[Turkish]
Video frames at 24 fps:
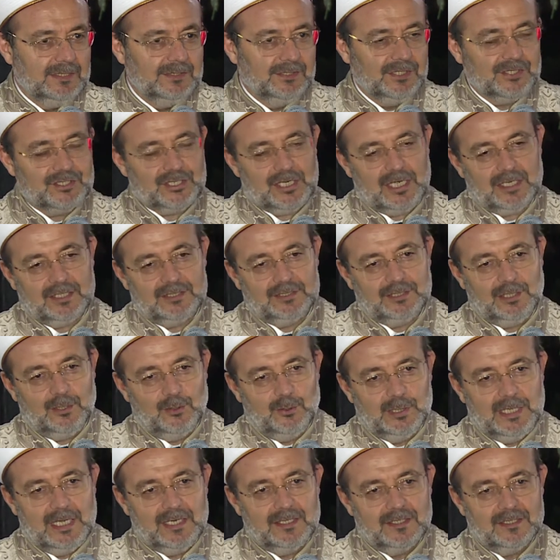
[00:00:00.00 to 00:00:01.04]
dışarıda
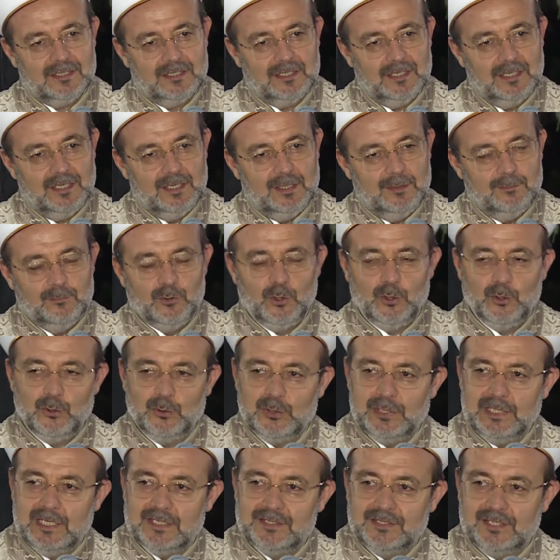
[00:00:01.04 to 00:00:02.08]
olan bu
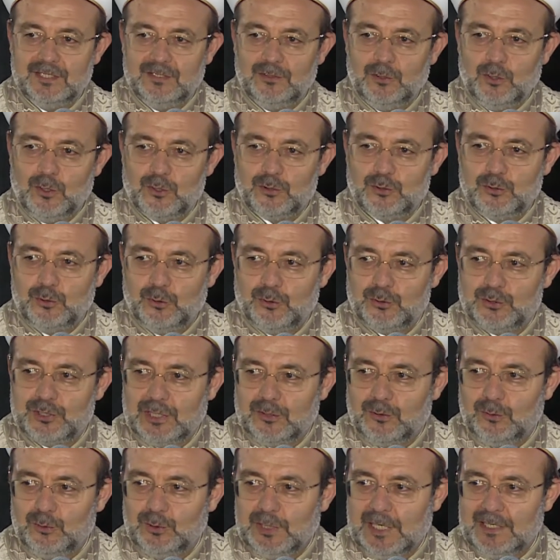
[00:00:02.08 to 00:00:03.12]
hürriyetini özgürce
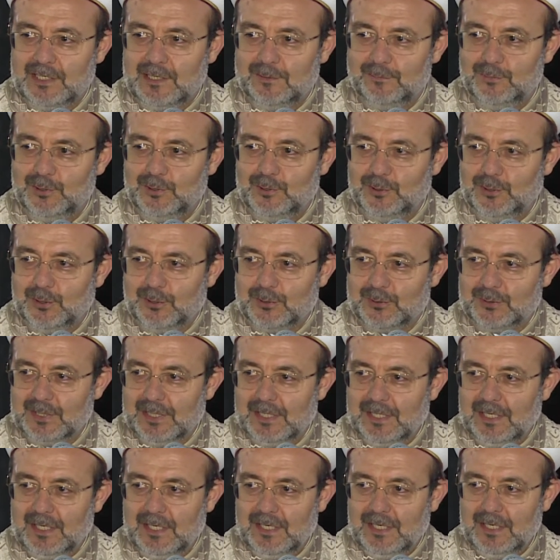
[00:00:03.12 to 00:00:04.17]
kullanabiliyor.
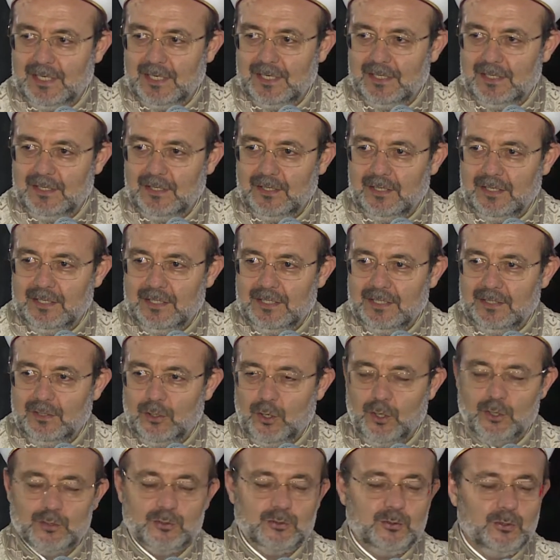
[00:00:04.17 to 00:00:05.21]

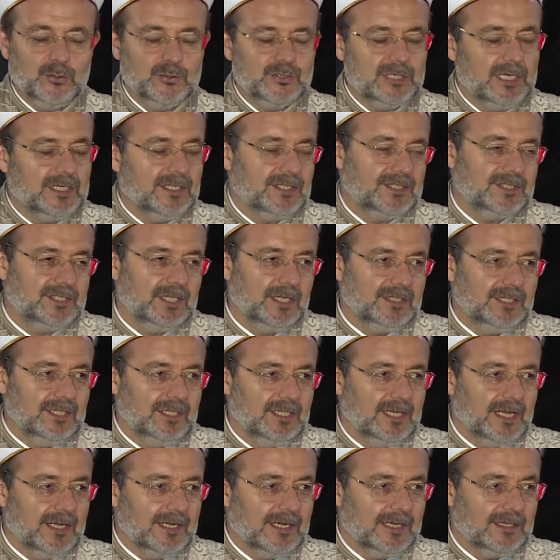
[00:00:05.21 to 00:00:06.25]
Özgürce
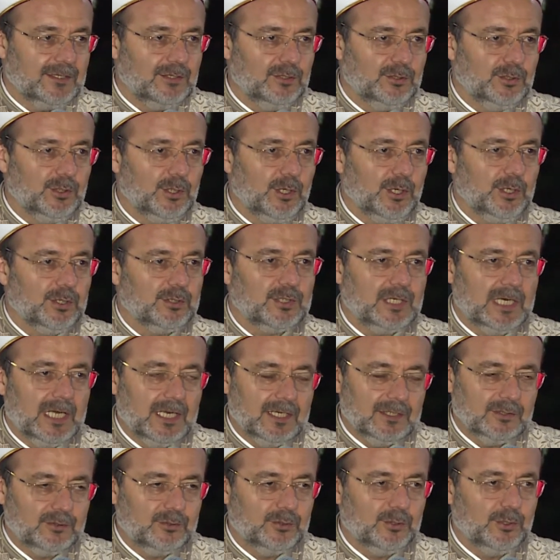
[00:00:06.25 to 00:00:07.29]
istediği yere gidiyor,
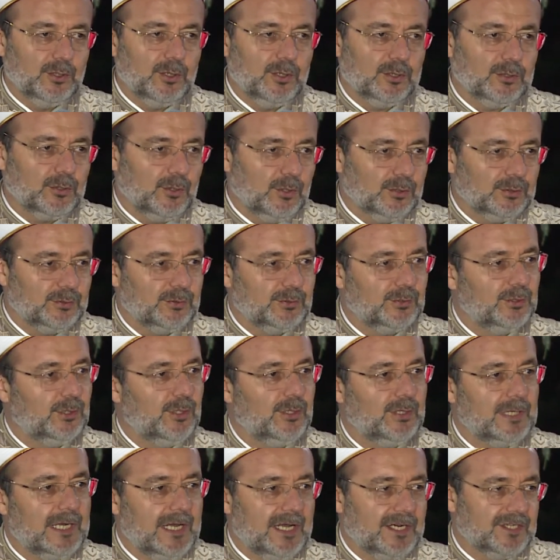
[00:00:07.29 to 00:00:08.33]
kalkıyor,
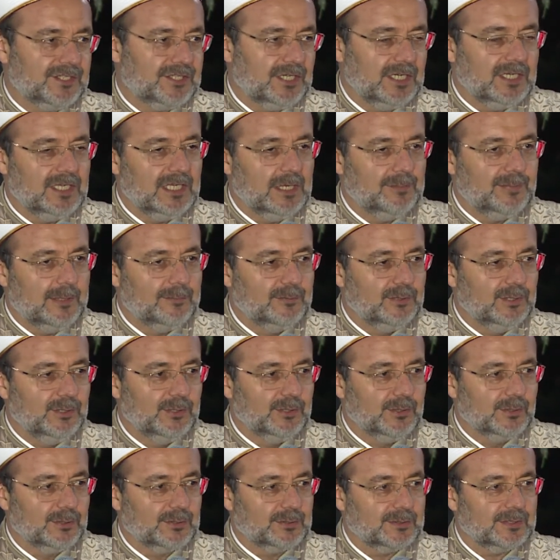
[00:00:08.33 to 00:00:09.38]
oturuyor, her şeyi
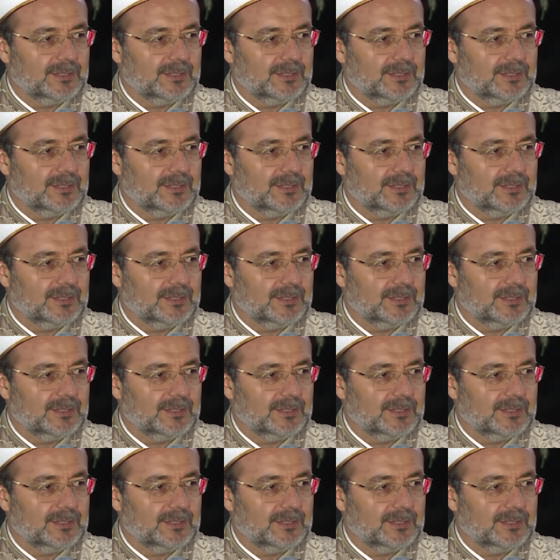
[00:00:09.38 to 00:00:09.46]
yapabiliyor.